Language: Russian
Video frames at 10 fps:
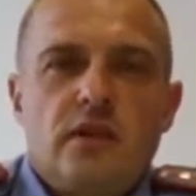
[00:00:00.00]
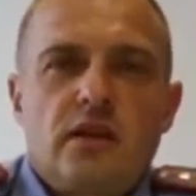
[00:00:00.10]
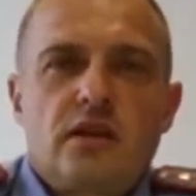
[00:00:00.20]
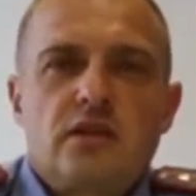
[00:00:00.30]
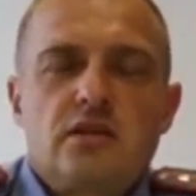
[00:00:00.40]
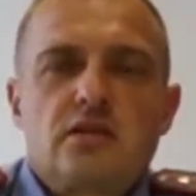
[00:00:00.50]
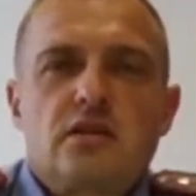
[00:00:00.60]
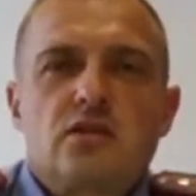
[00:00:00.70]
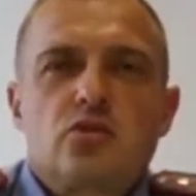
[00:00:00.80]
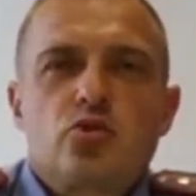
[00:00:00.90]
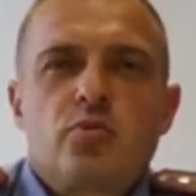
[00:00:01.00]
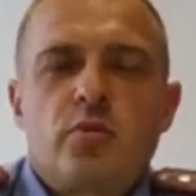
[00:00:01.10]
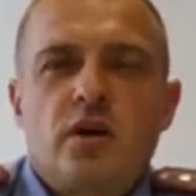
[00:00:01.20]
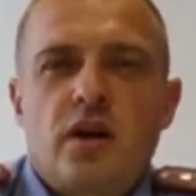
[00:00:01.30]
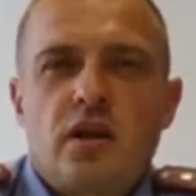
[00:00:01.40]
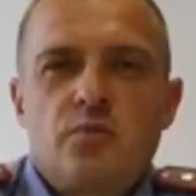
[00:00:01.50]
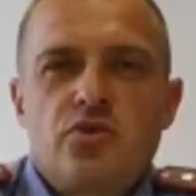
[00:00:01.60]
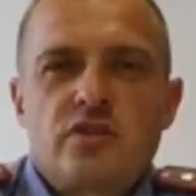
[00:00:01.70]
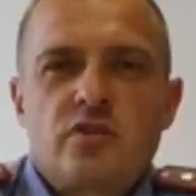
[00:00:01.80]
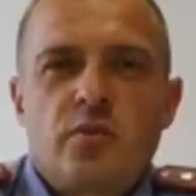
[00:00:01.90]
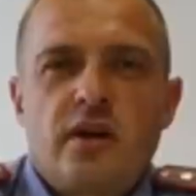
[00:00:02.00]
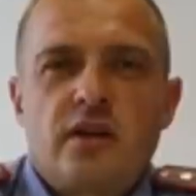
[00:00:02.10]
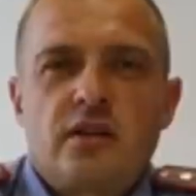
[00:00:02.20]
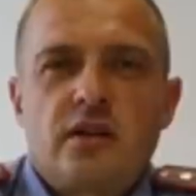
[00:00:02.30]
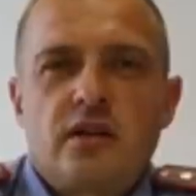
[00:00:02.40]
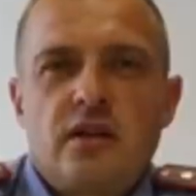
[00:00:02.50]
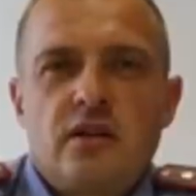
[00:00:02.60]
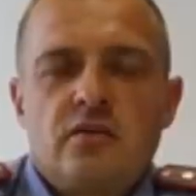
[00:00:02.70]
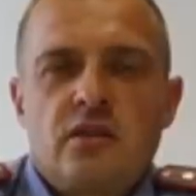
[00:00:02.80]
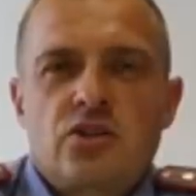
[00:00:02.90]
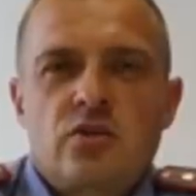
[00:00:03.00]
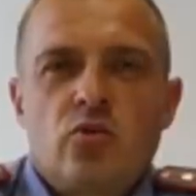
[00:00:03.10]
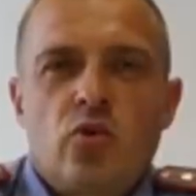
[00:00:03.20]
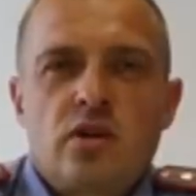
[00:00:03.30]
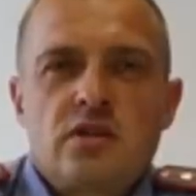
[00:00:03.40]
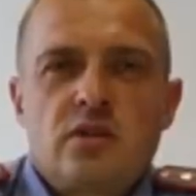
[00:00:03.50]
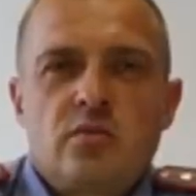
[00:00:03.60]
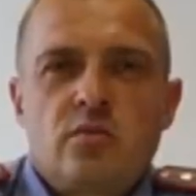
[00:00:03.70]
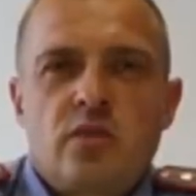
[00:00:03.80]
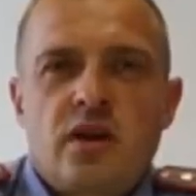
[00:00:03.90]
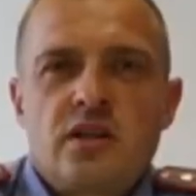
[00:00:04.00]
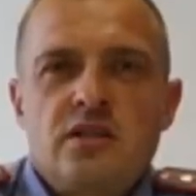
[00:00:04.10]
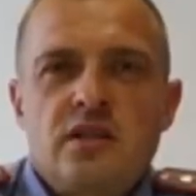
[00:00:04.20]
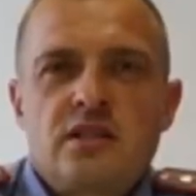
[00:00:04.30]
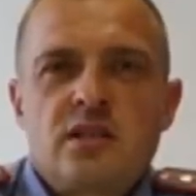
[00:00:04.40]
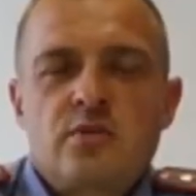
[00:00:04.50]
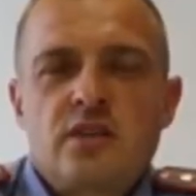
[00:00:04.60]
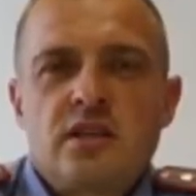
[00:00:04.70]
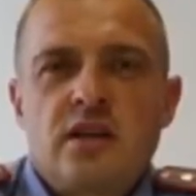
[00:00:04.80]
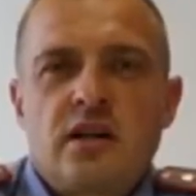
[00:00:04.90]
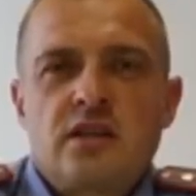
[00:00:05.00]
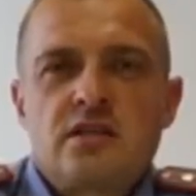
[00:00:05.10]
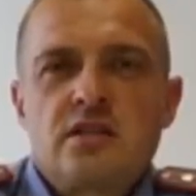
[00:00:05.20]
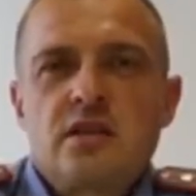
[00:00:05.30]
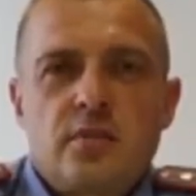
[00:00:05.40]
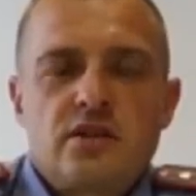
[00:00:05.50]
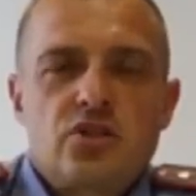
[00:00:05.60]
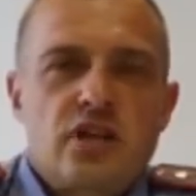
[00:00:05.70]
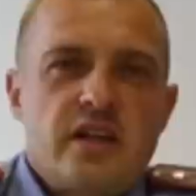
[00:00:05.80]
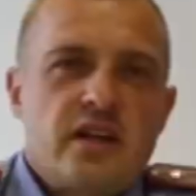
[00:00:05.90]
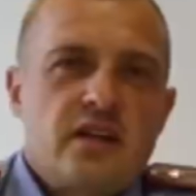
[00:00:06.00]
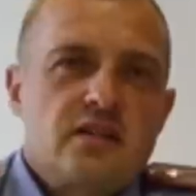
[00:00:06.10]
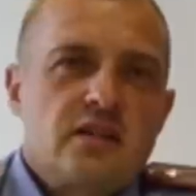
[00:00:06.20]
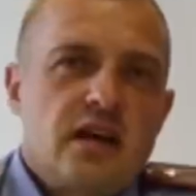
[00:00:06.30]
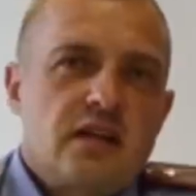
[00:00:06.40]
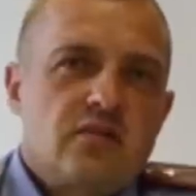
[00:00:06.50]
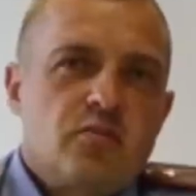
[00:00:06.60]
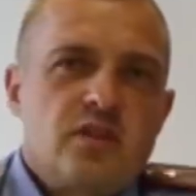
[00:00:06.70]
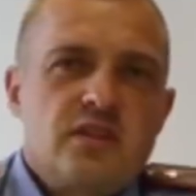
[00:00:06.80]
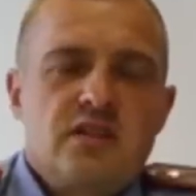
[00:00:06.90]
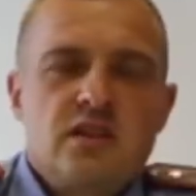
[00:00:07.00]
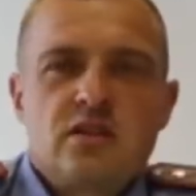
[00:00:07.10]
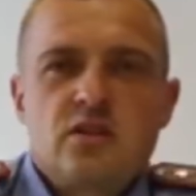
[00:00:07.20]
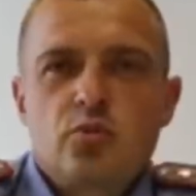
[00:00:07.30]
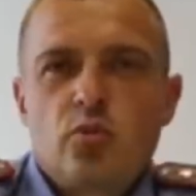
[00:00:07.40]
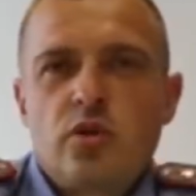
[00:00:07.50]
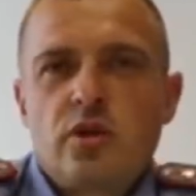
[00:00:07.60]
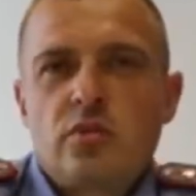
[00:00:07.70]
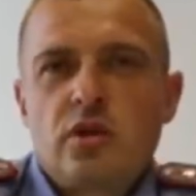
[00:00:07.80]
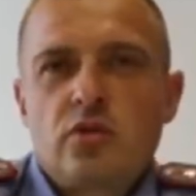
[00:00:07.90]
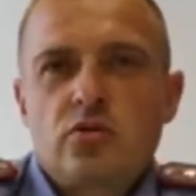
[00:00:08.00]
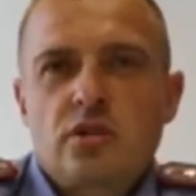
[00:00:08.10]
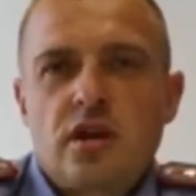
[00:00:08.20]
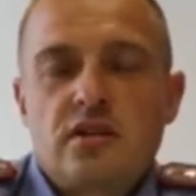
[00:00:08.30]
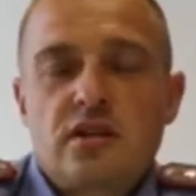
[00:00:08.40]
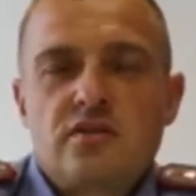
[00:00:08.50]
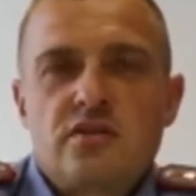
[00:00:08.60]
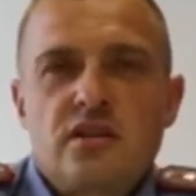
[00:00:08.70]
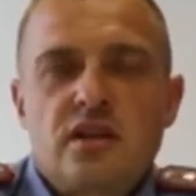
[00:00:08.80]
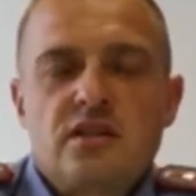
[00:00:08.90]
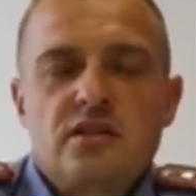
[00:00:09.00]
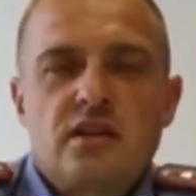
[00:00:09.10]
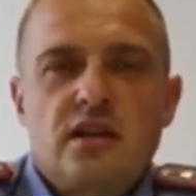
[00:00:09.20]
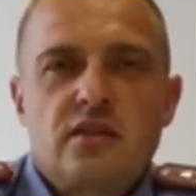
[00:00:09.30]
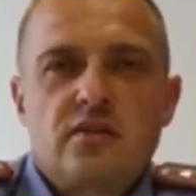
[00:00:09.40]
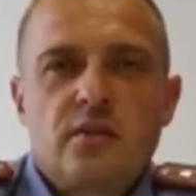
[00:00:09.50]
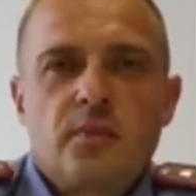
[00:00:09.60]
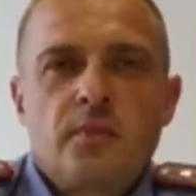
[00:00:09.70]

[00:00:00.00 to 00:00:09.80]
я находился на службе по охране общественного порядка. В нашем городе проходила цепь солидарности поддержание кандидатов в президенты Республики Беларусь, альтернативных кандидатов.